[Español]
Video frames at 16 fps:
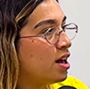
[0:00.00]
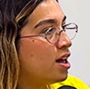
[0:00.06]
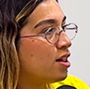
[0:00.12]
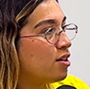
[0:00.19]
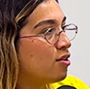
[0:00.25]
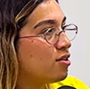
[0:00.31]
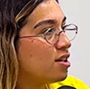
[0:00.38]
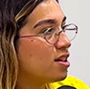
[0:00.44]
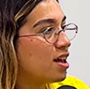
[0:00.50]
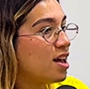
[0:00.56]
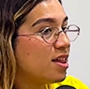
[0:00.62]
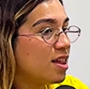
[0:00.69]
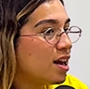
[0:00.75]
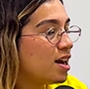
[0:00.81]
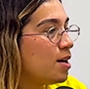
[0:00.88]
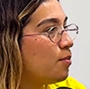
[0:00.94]
Entonces,
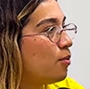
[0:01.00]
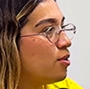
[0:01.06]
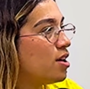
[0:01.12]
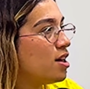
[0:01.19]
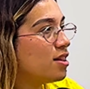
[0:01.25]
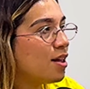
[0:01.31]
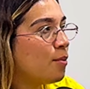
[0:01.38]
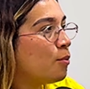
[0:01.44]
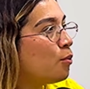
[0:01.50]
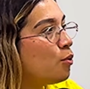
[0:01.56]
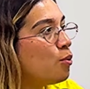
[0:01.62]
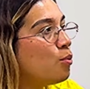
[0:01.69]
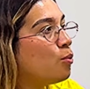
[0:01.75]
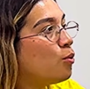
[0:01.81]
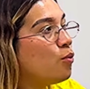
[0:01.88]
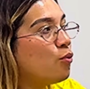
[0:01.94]
ese equipo ya está muy,
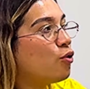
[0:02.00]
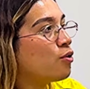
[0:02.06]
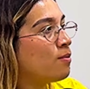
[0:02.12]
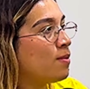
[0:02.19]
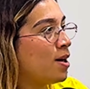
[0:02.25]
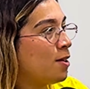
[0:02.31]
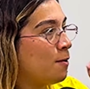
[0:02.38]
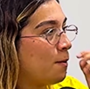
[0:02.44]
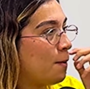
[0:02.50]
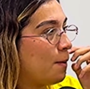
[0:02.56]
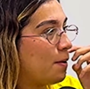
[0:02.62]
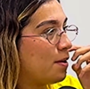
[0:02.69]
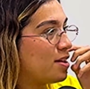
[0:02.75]
muy formado.